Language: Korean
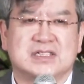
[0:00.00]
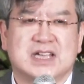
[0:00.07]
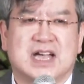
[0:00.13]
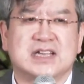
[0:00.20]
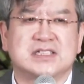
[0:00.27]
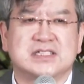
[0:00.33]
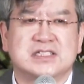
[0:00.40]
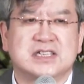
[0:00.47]

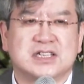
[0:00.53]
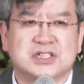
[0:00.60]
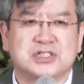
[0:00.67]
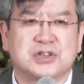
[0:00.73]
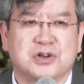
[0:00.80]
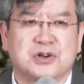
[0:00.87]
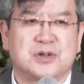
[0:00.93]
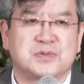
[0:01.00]

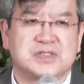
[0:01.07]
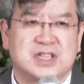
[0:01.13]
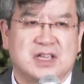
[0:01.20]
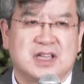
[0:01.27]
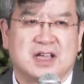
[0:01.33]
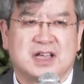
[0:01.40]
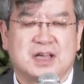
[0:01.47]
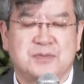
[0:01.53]
자식처럼
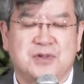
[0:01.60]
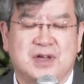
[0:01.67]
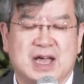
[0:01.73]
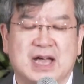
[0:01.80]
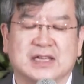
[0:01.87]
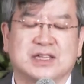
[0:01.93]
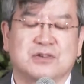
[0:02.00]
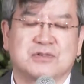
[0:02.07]
생각하며
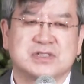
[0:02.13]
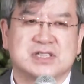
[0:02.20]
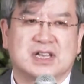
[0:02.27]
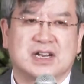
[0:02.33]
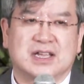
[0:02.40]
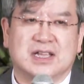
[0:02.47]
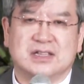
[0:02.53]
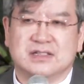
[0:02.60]
아끼고
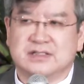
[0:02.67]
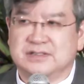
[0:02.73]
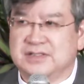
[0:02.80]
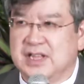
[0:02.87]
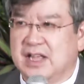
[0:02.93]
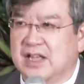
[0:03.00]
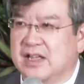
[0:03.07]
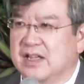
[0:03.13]

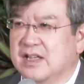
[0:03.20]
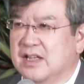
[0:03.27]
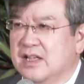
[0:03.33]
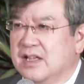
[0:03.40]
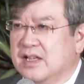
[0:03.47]
사랑했는데